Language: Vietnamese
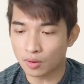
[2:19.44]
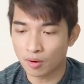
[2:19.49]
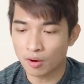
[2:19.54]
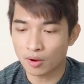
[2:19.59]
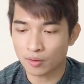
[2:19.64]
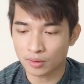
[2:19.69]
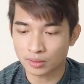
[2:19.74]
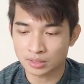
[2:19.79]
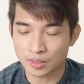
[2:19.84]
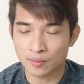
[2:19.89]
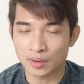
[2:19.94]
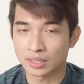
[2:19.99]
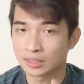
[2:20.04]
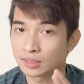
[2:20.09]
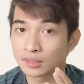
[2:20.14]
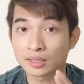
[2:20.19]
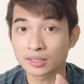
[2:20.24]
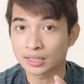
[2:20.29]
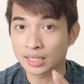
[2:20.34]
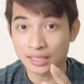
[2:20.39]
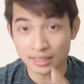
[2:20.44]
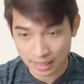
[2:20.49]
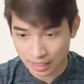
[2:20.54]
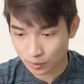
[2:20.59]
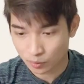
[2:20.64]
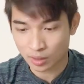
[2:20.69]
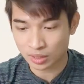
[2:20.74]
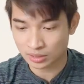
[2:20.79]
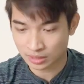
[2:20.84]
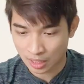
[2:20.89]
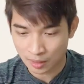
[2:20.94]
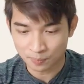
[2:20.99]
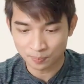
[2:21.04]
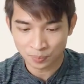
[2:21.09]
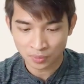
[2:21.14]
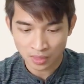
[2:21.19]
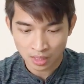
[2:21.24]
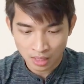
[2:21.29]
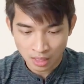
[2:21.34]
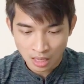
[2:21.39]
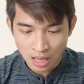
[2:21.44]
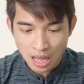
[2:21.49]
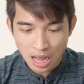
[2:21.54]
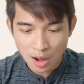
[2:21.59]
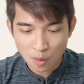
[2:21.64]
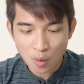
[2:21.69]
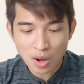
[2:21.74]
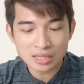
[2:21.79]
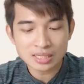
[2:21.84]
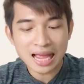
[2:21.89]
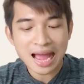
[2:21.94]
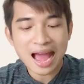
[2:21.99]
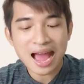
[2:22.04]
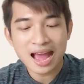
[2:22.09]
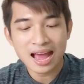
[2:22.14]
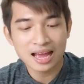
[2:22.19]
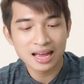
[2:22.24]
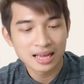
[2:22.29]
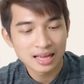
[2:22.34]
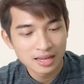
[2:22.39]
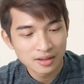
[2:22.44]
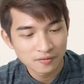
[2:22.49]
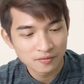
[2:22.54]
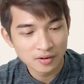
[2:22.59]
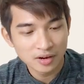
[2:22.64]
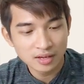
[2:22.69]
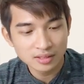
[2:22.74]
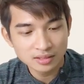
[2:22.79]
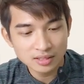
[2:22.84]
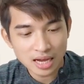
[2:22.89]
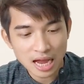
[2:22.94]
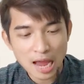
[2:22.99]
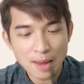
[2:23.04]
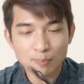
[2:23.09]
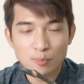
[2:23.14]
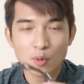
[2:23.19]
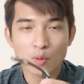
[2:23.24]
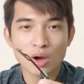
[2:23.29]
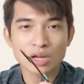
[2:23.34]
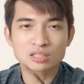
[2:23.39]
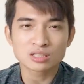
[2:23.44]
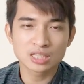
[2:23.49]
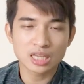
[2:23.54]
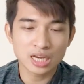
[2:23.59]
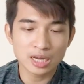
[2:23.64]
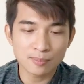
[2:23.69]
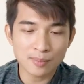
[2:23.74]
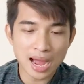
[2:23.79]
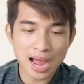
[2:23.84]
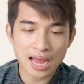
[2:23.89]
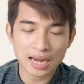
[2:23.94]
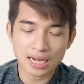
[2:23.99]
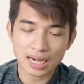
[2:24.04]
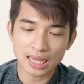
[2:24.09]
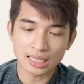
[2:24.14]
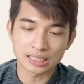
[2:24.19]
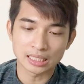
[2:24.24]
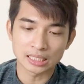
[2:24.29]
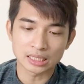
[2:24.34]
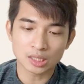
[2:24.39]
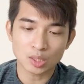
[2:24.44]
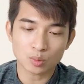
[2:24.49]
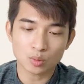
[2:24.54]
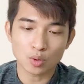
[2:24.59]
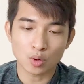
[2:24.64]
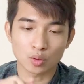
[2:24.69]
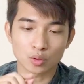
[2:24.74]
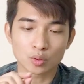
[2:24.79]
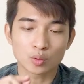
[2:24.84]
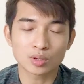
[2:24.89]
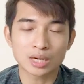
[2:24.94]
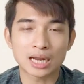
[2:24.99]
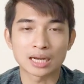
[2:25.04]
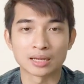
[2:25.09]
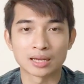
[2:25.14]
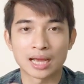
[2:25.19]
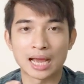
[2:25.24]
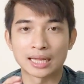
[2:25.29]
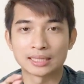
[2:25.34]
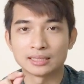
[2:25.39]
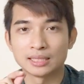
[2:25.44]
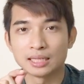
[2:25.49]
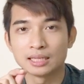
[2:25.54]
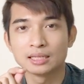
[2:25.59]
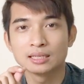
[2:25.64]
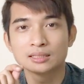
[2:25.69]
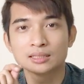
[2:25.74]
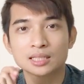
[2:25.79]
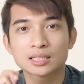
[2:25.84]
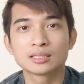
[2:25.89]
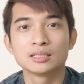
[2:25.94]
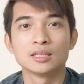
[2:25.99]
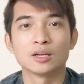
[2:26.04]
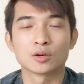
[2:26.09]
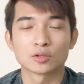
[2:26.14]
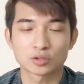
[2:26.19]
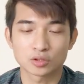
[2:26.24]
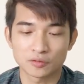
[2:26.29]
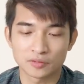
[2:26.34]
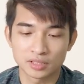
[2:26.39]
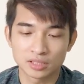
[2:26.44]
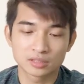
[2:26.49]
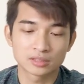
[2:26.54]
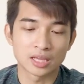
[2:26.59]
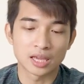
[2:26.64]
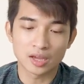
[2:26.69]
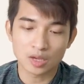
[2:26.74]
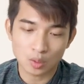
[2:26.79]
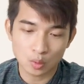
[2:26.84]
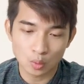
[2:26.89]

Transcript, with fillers: cuộc gọi quan trọng hay những cái tin nhắn quan trọng. À, ngoài ra với chiếc Apple Watch Series ba này thì tốc độ nó cũng đã được cải tiến hơn rất nhiều so với những thế hệ